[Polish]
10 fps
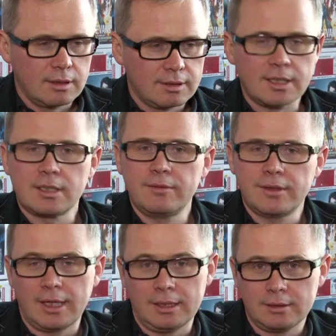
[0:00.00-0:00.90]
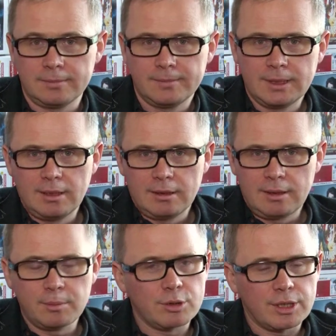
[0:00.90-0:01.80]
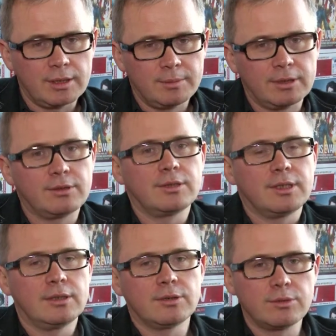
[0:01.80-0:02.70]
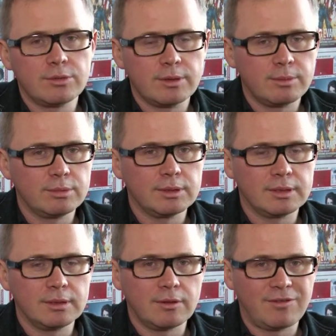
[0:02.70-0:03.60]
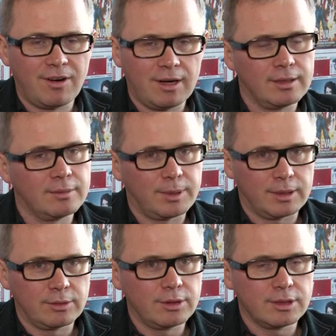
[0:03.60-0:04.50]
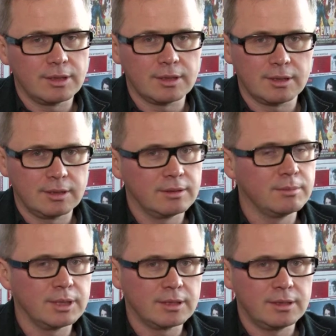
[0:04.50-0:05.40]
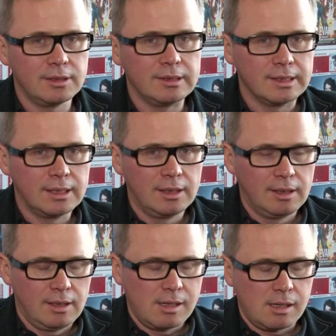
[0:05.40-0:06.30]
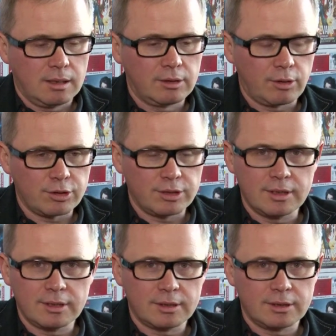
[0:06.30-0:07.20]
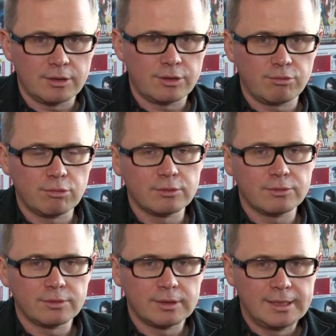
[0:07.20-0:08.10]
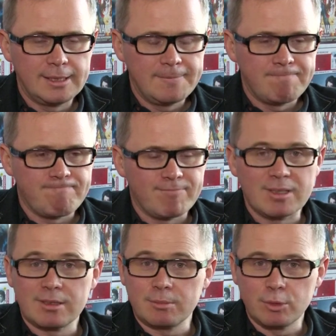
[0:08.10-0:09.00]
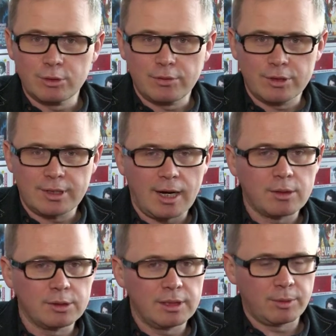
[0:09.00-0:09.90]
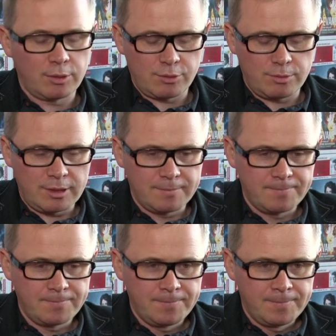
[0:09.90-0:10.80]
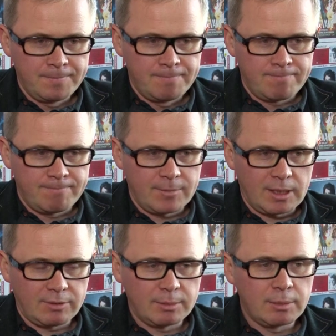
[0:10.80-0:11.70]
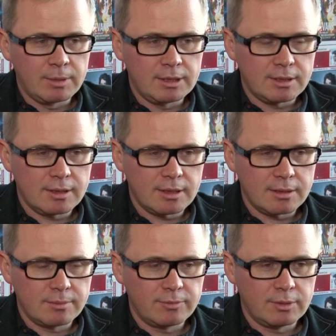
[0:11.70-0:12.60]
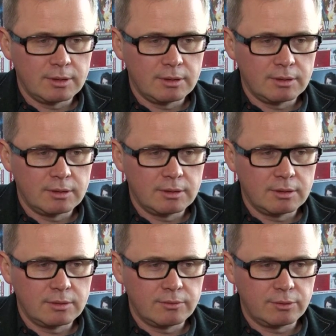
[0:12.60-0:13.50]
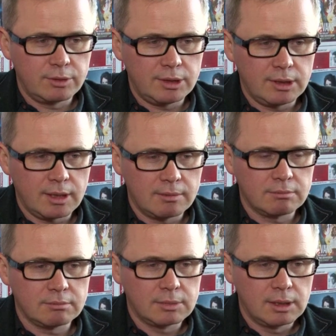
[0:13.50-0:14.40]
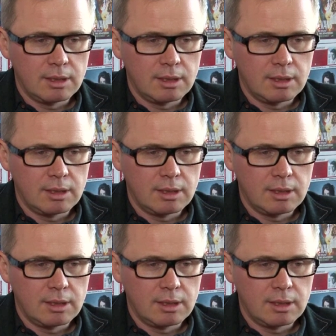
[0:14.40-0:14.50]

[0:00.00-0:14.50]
straszliwy hejt. Nie było żadnej merytorycznej dyskusji, było tylko fale paranoicznych e, myśli, e, groźnych e, słów, mnóstwo strachu i nieporozumień. Mm, w tym momencie z Jerzym Wójcikiem